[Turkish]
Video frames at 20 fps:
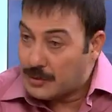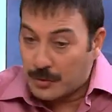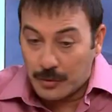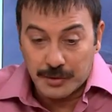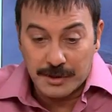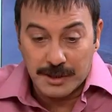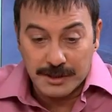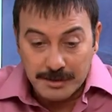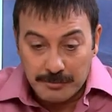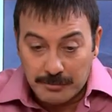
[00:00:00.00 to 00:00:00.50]

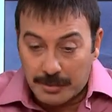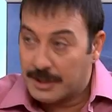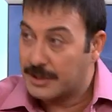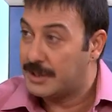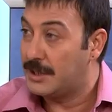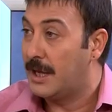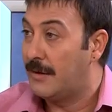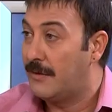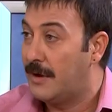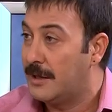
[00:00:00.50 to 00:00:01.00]
sokacaksın
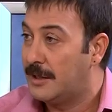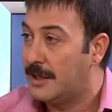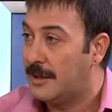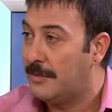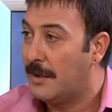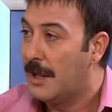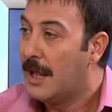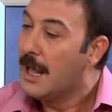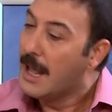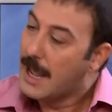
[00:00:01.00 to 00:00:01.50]
Barış'la evlendirip?
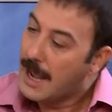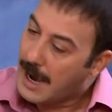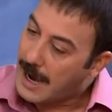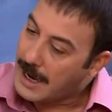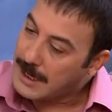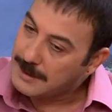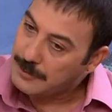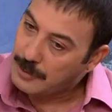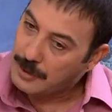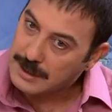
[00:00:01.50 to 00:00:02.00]

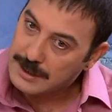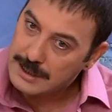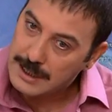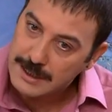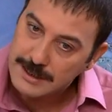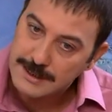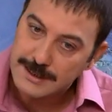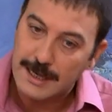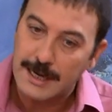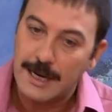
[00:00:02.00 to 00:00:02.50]
Hani böyle
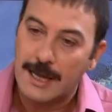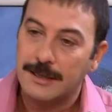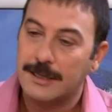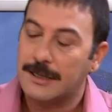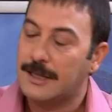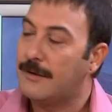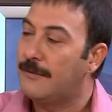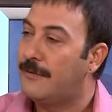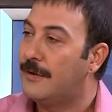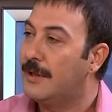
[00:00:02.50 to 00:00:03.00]
Yeni Zelanda'dan